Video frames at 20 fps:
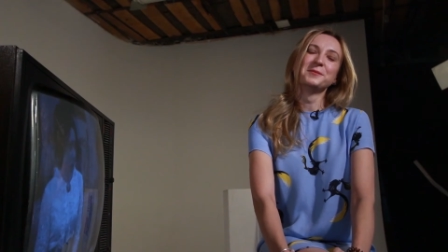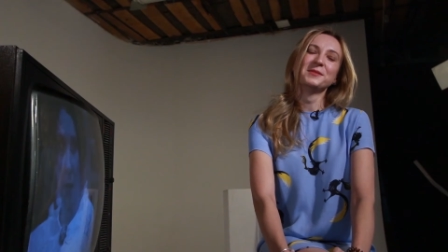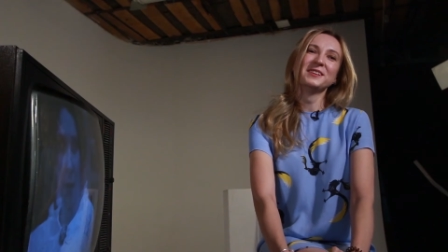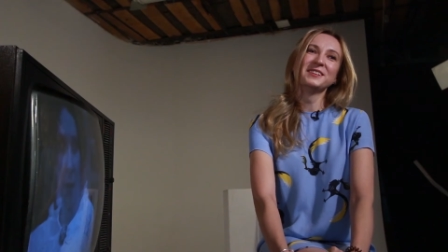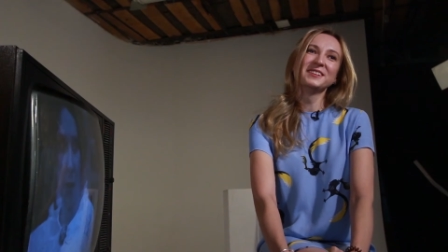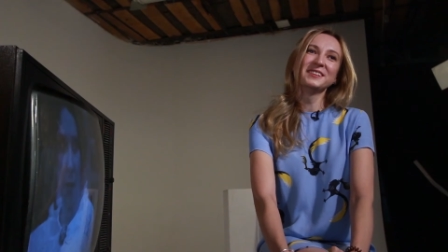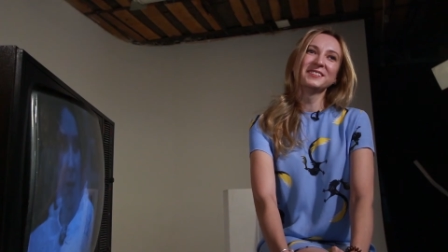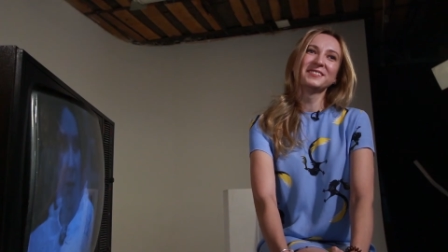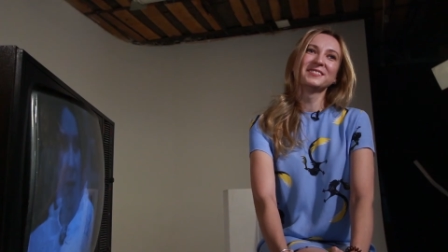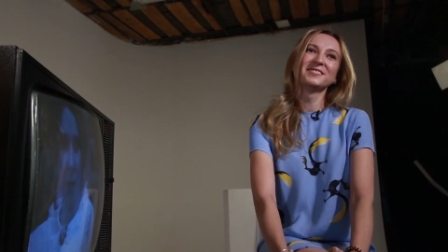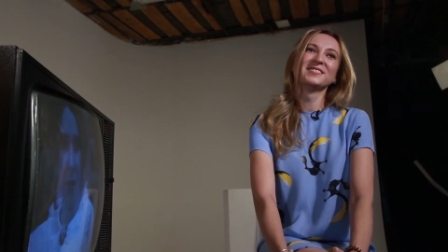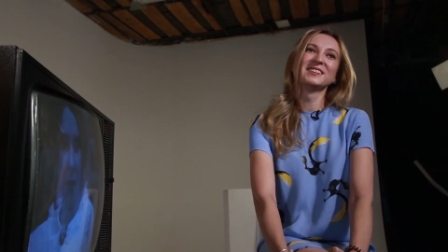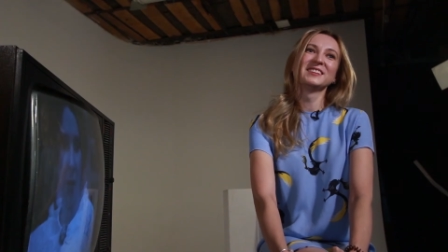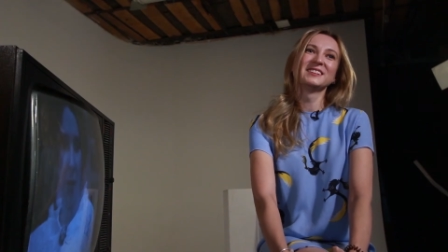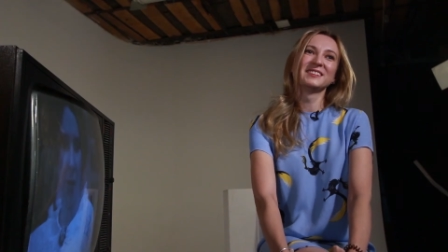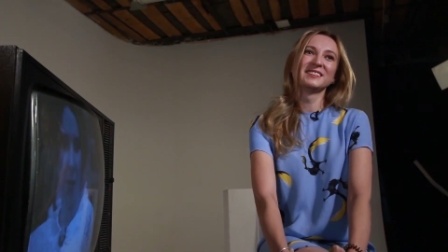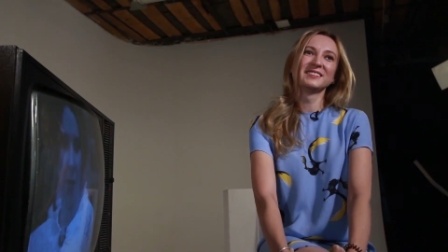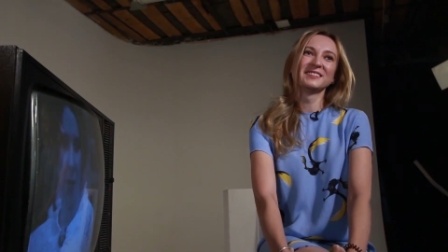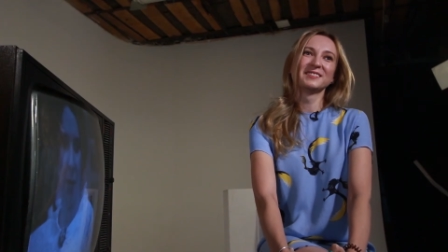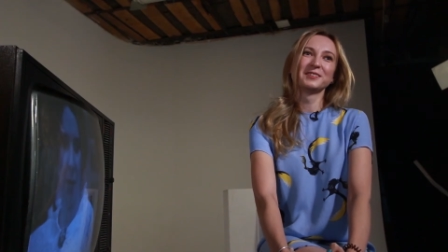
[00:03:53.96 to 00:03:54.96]
и мы
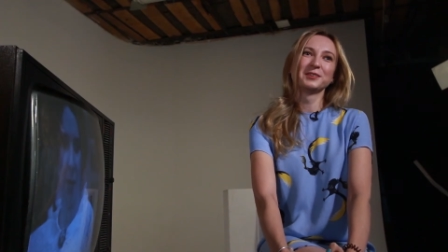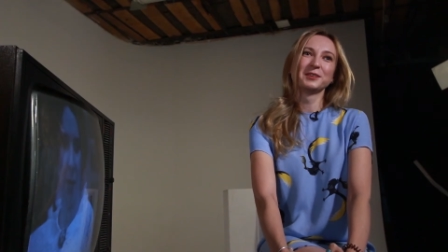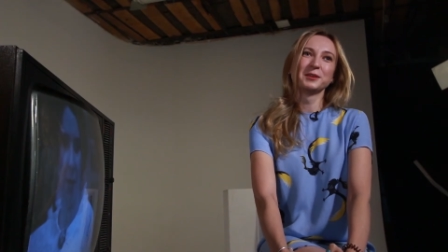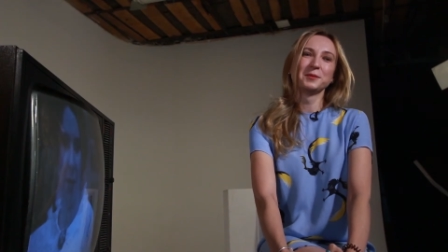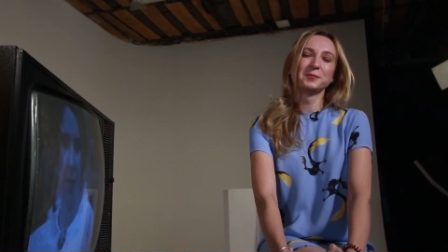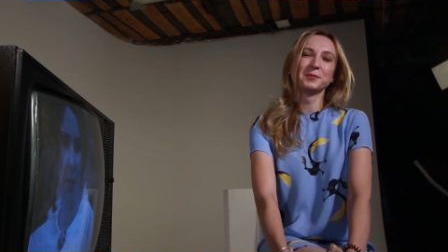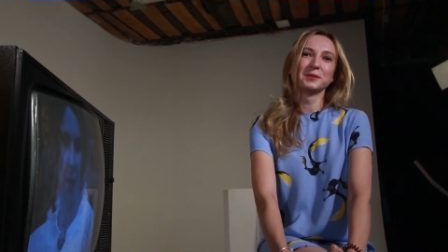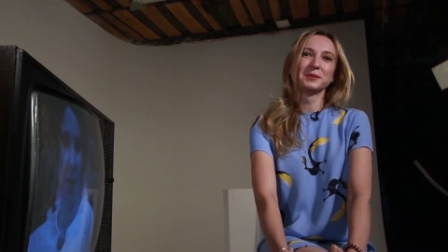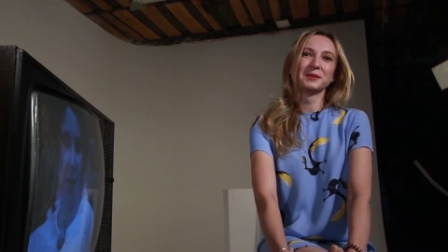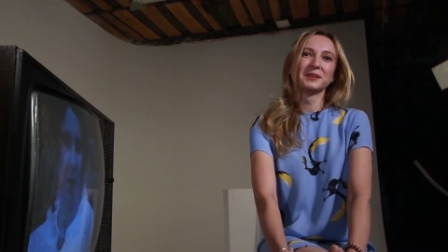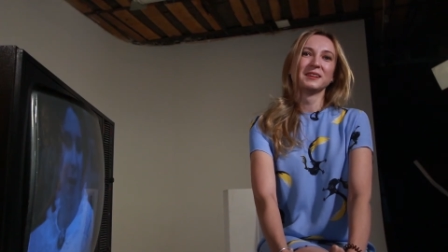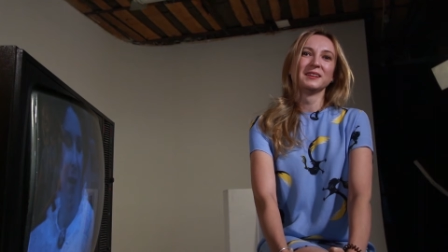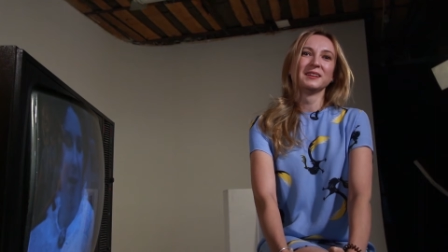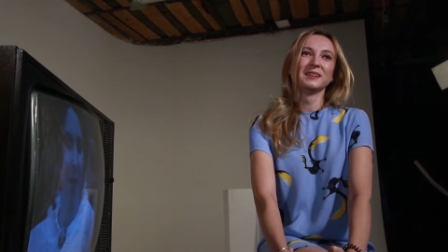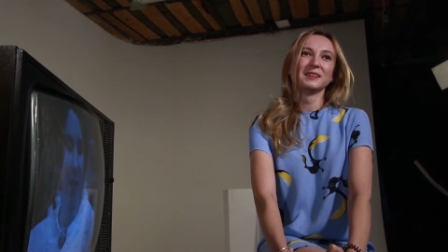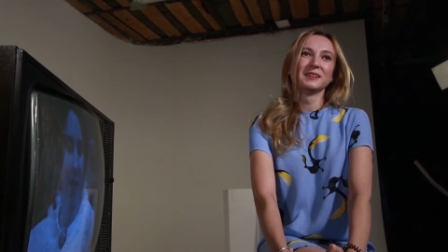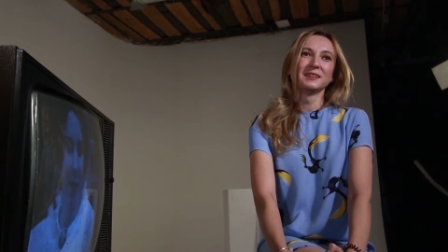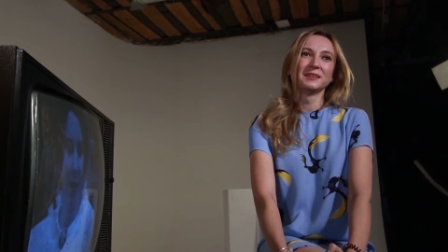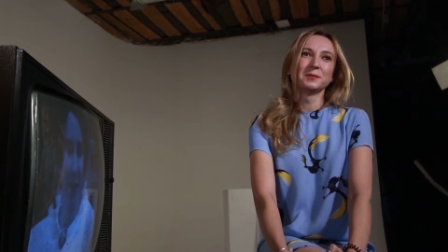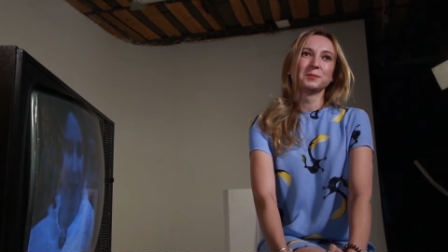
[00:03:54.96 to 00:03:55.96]
вместе с другими
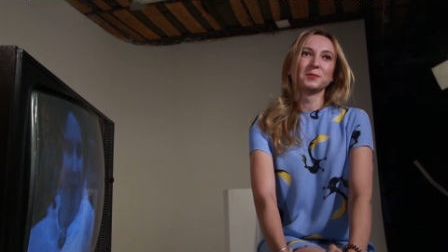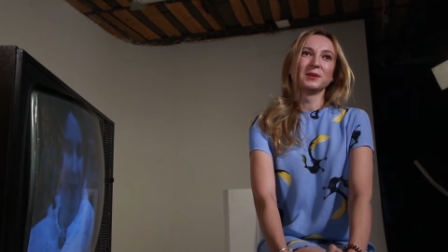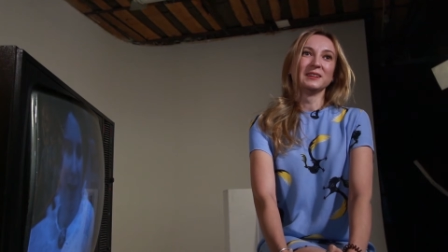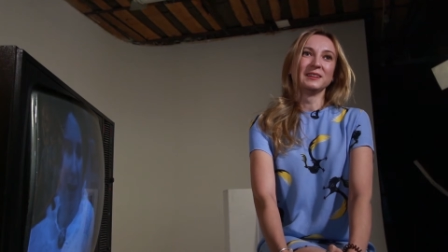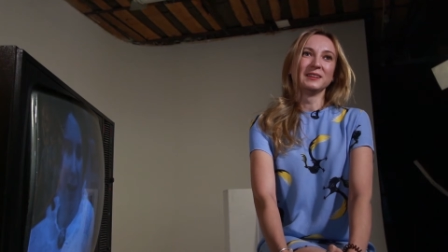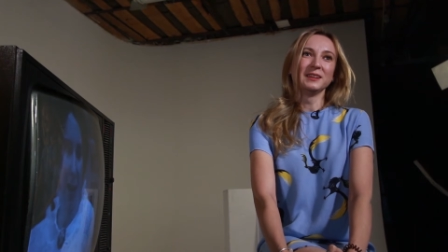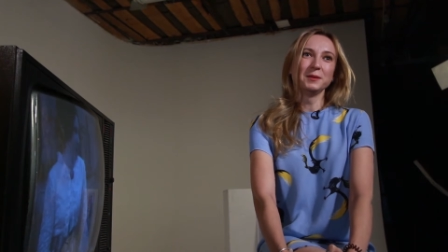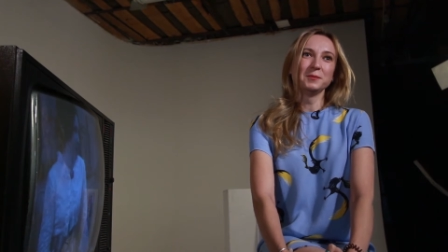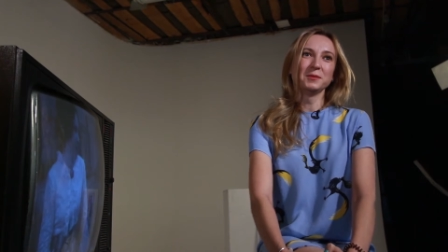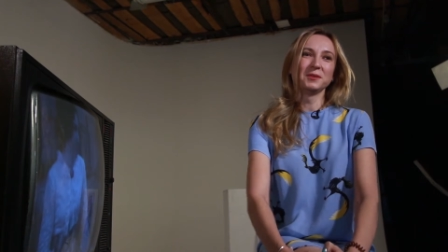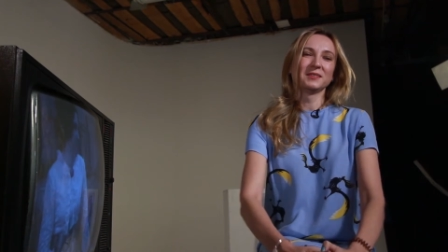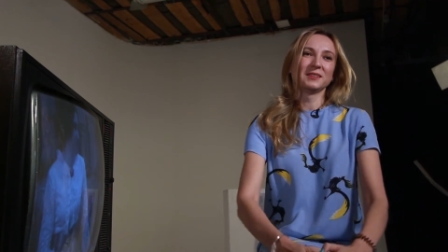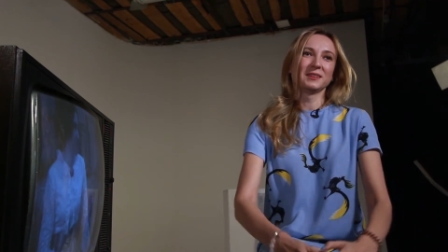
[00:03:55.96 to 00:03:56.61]
больными